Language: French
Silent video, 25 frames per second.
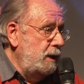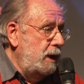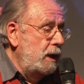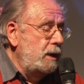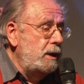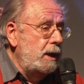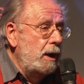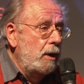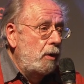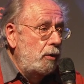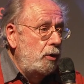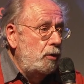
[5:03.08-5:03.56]
qui
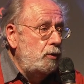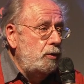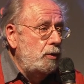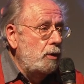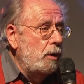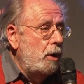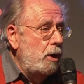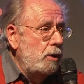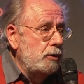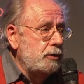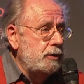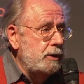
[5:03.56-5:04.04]
étaient en
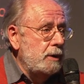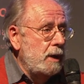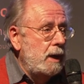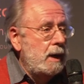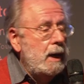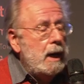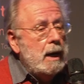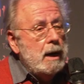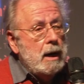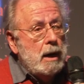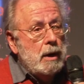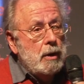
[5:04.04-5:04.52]
l'occurrence
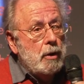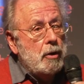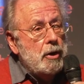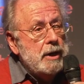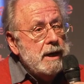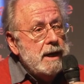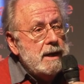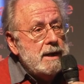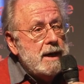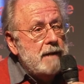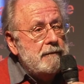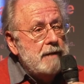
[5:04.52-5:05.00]

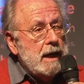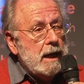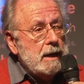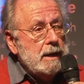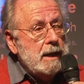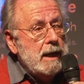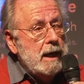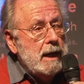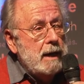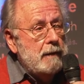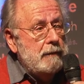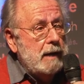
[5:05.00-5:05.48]
René
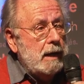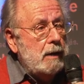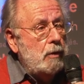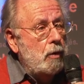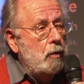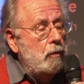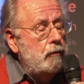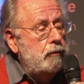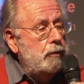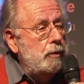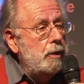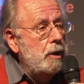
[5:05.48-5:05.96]
Tavernier avec
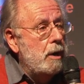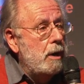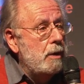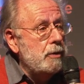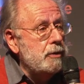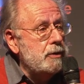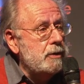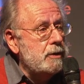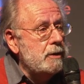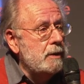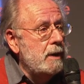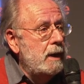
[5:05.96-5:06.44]

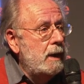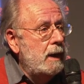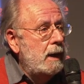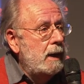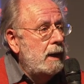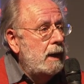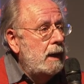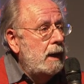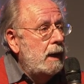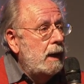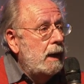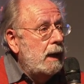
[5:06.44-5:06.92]
Confluence
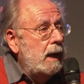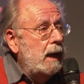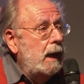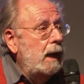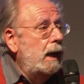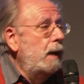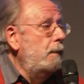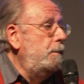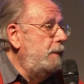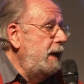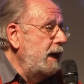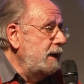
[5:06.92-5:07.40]

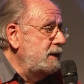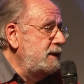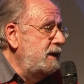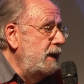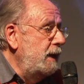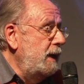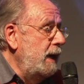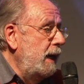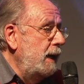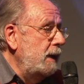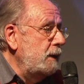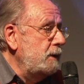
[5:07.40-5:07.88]
et Pierre
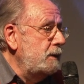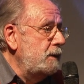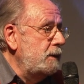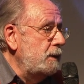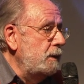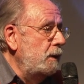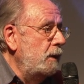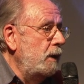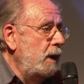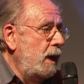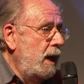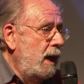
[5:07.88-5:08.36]

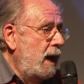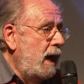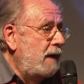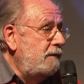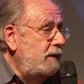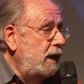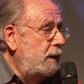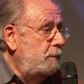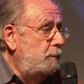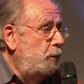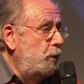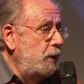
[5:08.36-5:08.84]
Segers
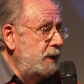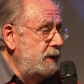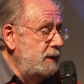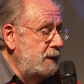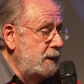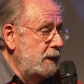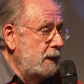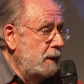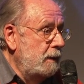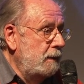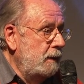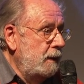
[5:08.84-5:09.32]
avec
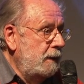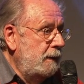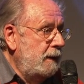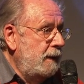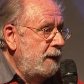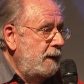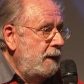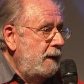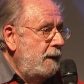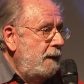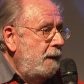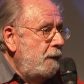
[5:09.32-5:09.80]
Poésie.
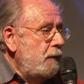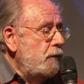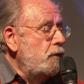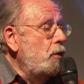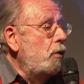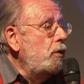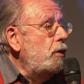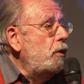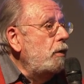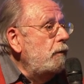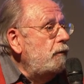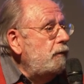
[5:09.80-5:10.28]

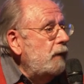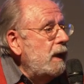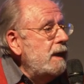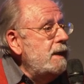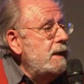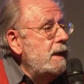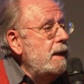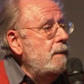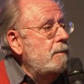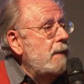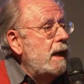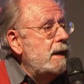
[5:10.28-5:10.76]
Donc euh,
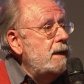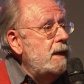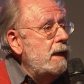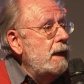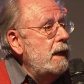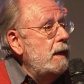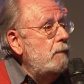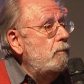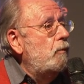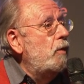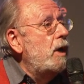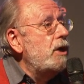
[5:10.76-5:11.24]
Freddy m'a
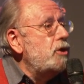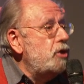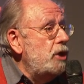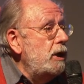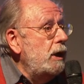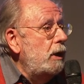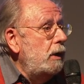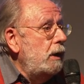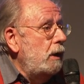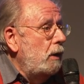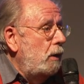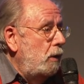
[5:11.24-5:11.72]
dit, moi
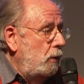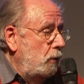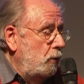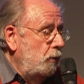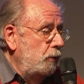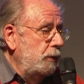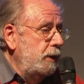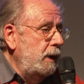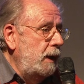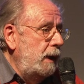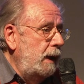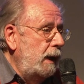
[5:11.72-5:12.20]
j'ai
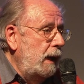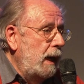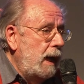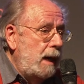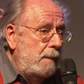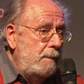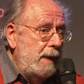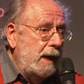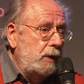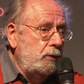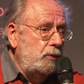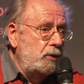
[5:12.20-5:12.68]
rencontré
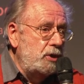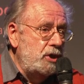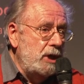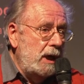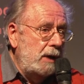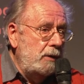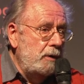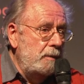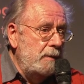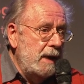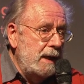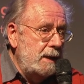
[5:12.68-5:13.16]
Alberto
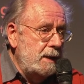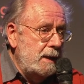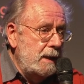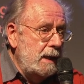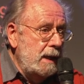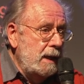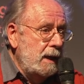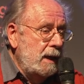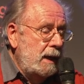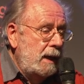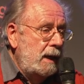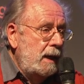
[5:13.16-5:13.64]

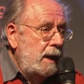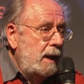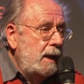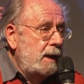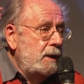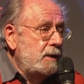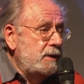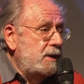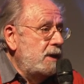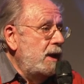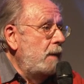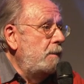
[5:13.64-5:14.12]
Giacometti,
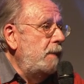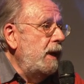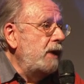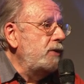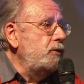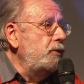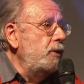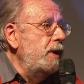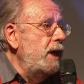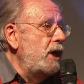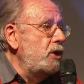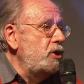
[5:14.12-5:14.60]
c'est un
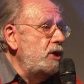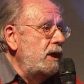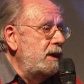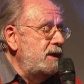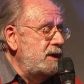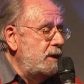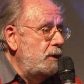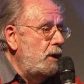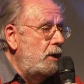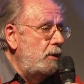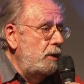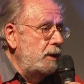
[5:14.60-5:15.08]
personnage
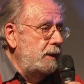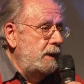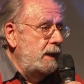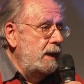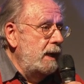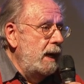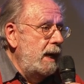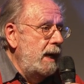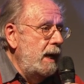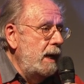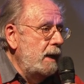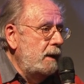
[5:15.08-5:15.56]

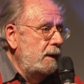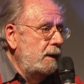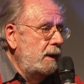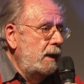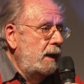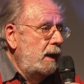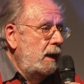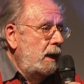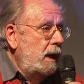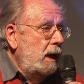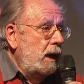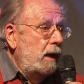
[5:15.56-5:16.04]
extraordinaire,
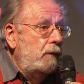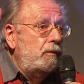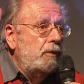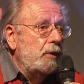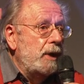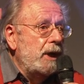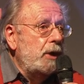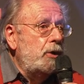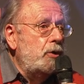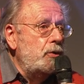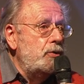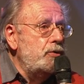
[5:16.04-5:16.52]
il
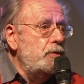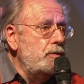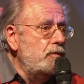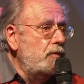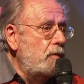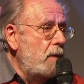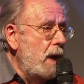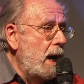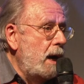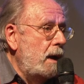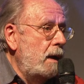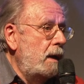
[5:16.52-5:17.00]
faudrait que tu
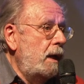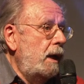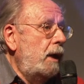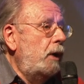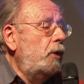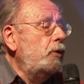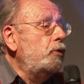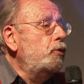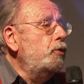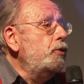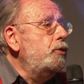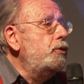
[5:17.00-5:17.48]
vois
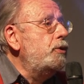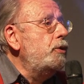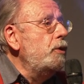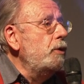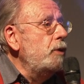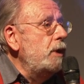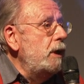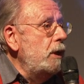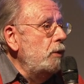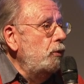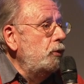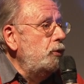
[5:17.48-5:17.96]
tous ceux
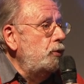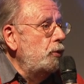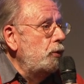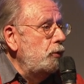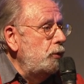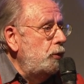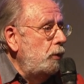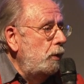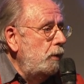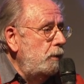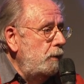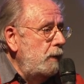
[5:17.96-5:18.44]
qui autour
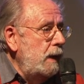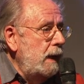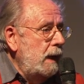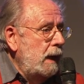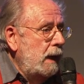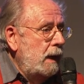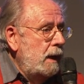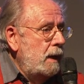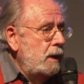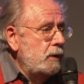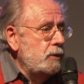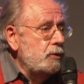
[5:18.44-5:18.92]
de lui
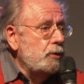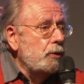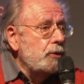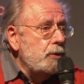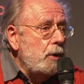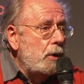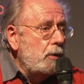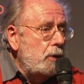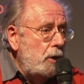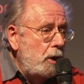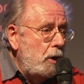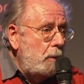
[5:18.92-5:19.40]
sont
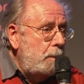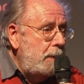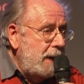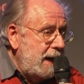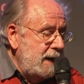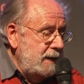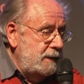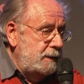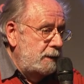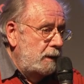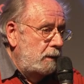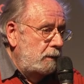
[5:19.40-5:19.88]
encore
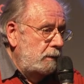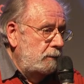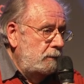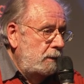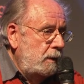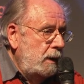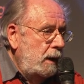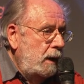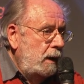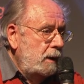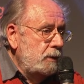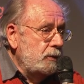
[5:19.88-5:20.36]
présents,
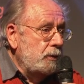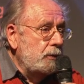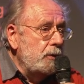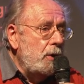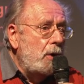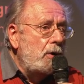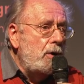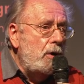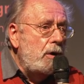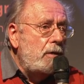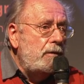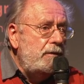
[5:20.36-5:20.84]
sont
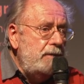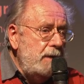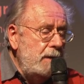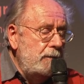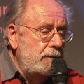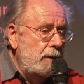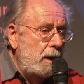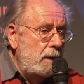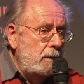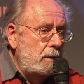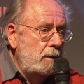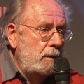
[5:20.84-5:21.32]
encore
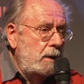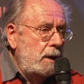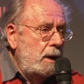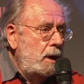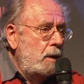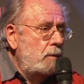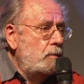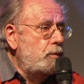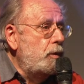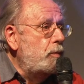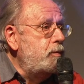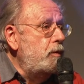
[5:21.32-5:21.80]
vivants,
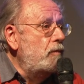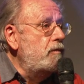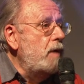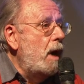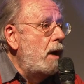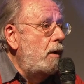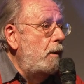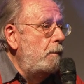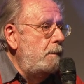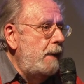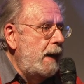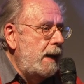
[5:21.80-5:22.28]
pour
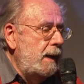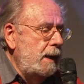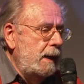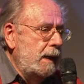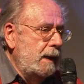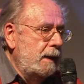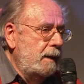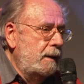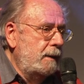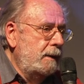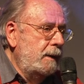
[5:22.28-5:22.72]
pouvoir en parler.